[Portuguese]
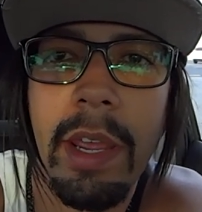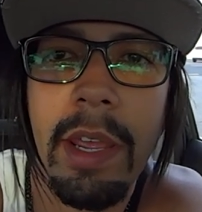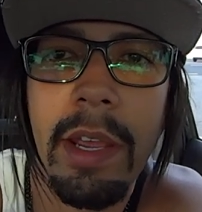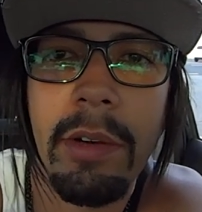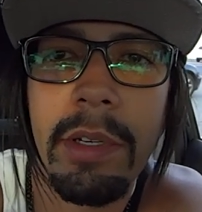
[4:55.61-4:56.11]
É
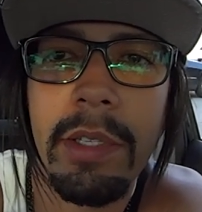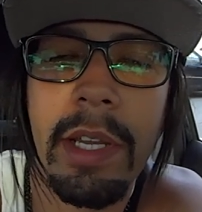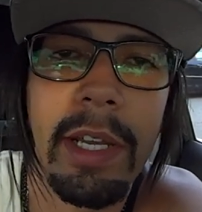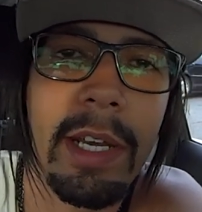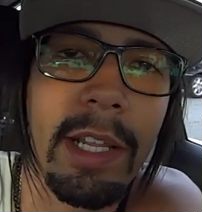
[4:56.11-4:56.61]
Harrison,
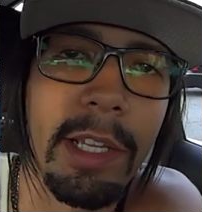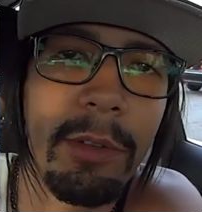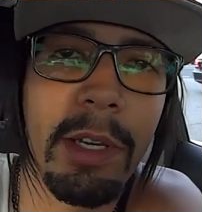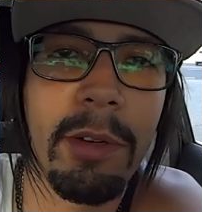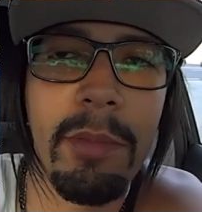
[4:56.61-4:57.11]
é, além
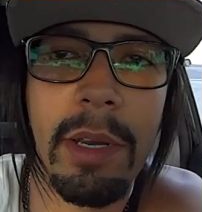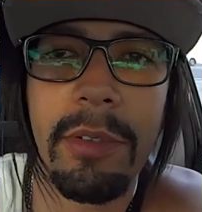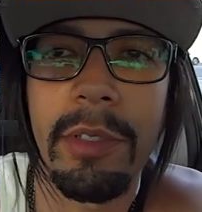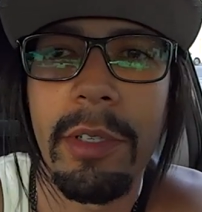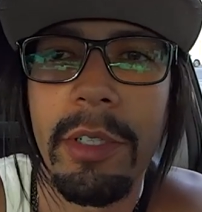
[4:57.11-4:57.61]
do
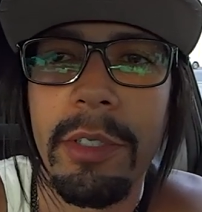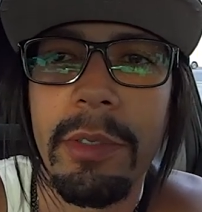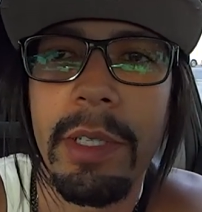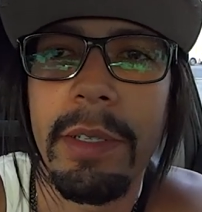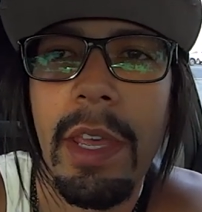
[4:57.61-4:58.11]
Ironbound, lógico, né.